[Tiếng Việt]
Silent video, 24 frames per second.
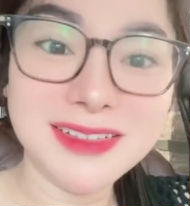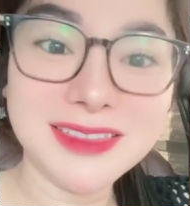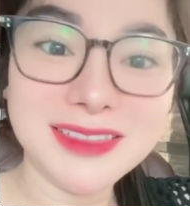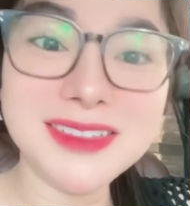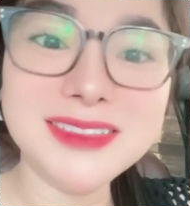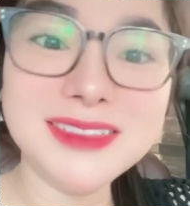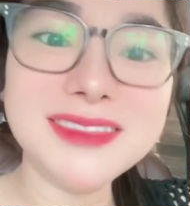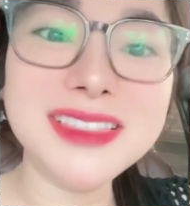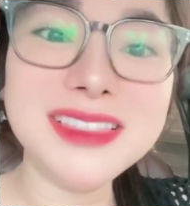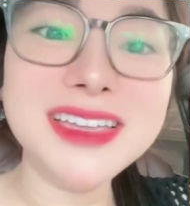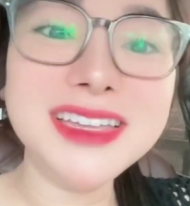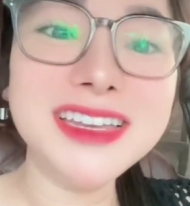
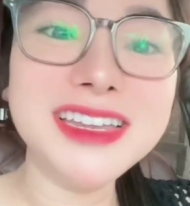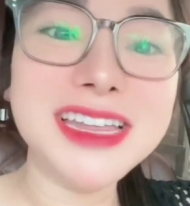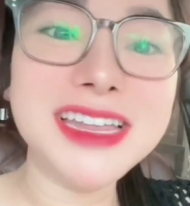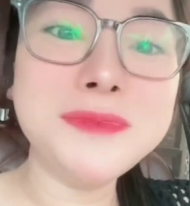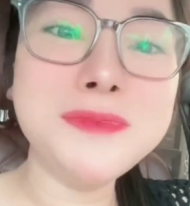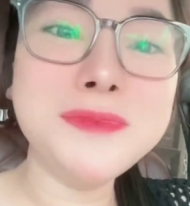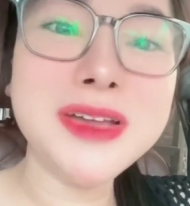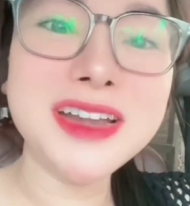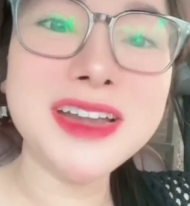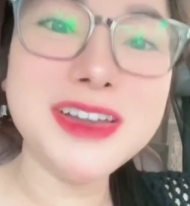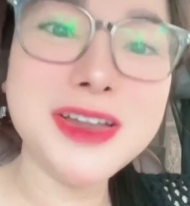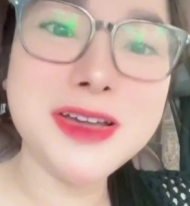tự tin đến
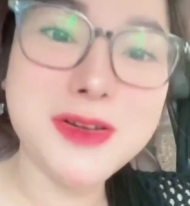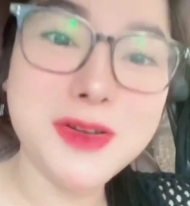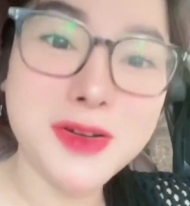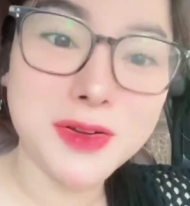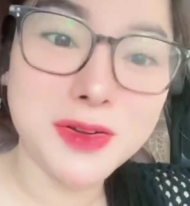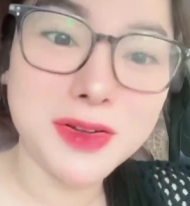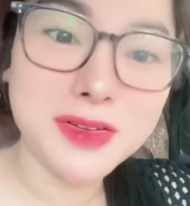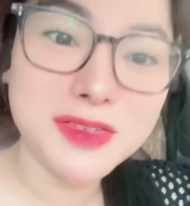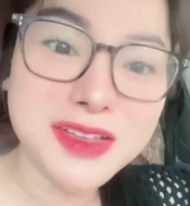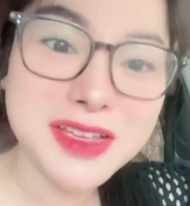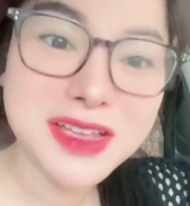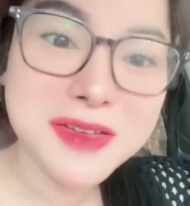mức độ
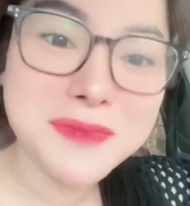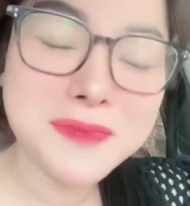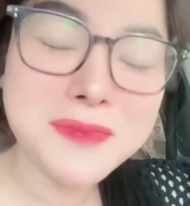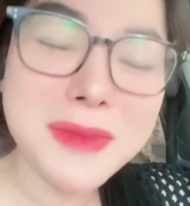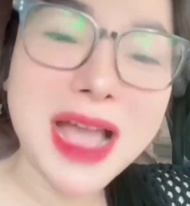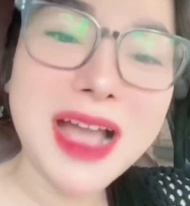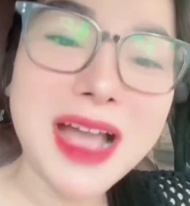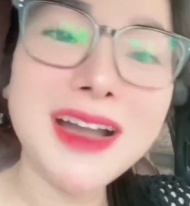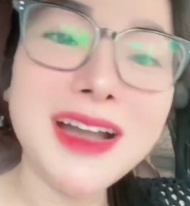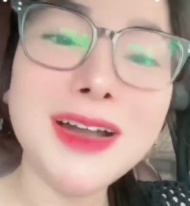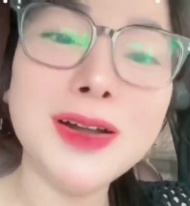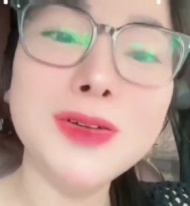
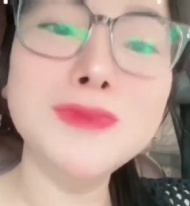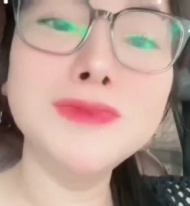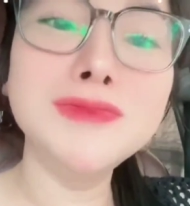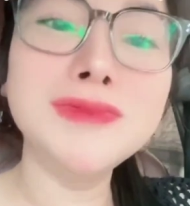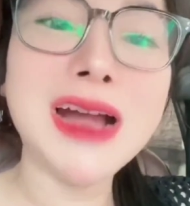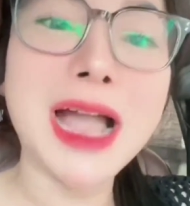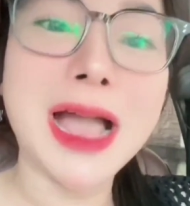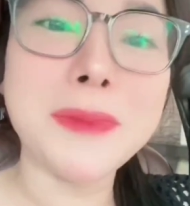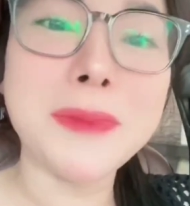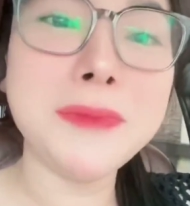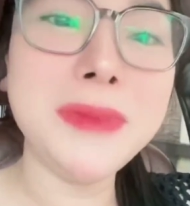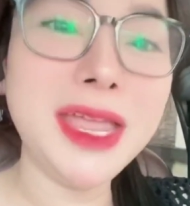mà không
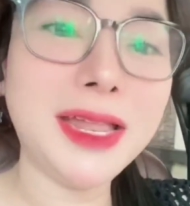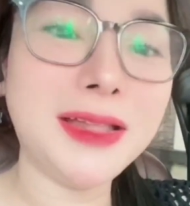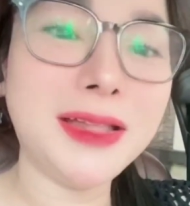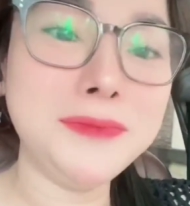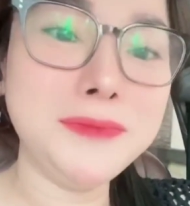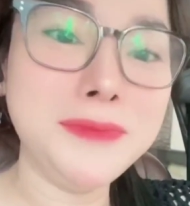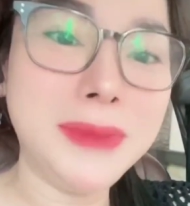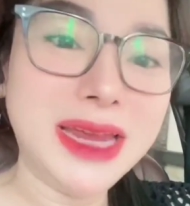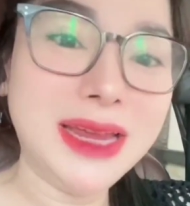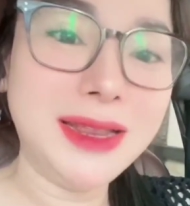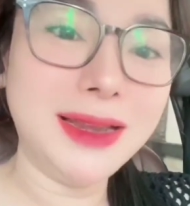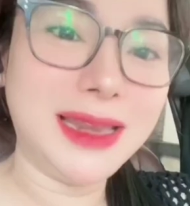cả biết
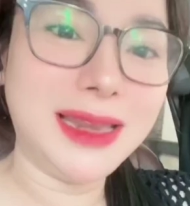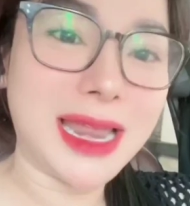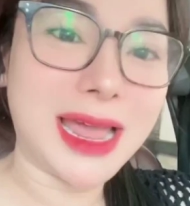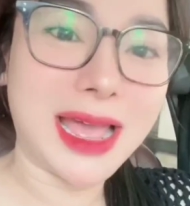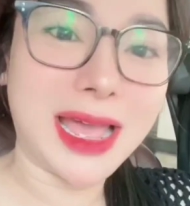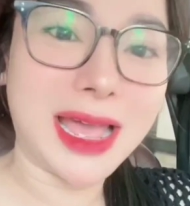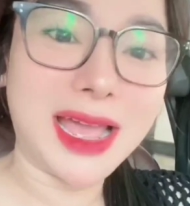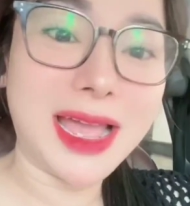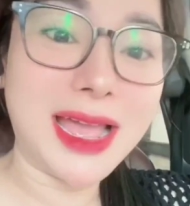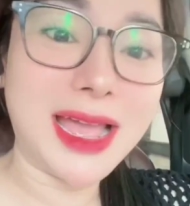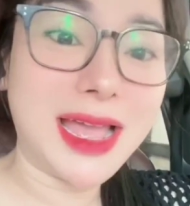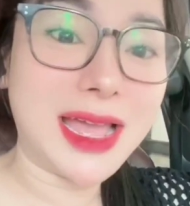mình
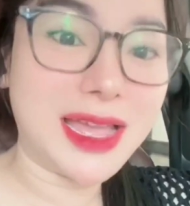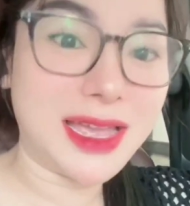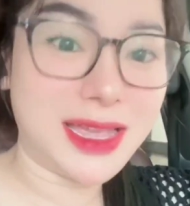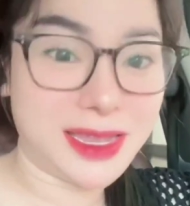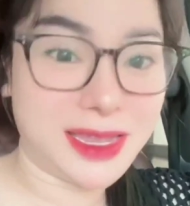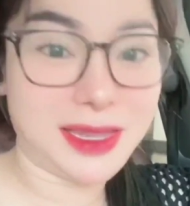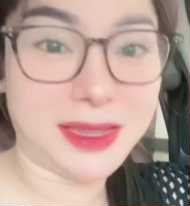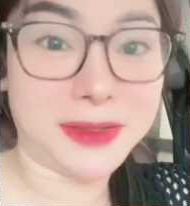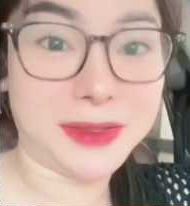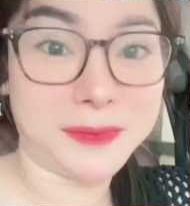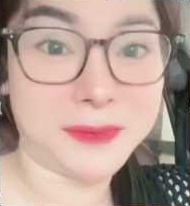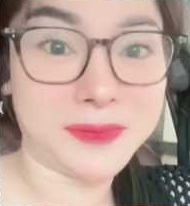là
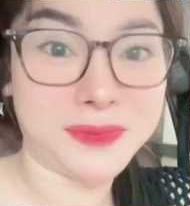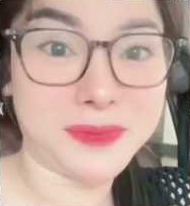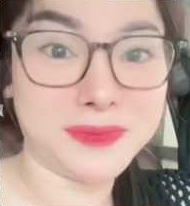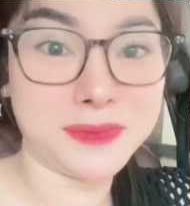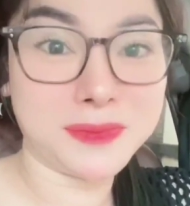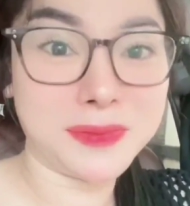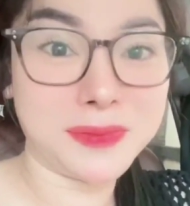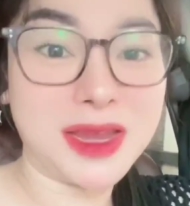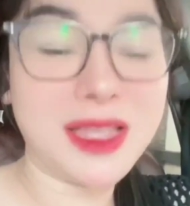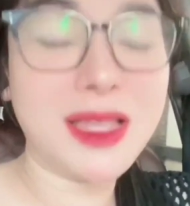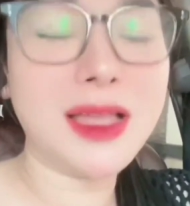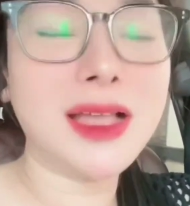ai
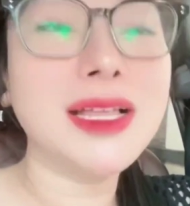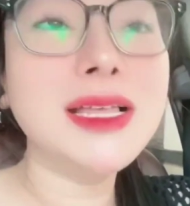ừ.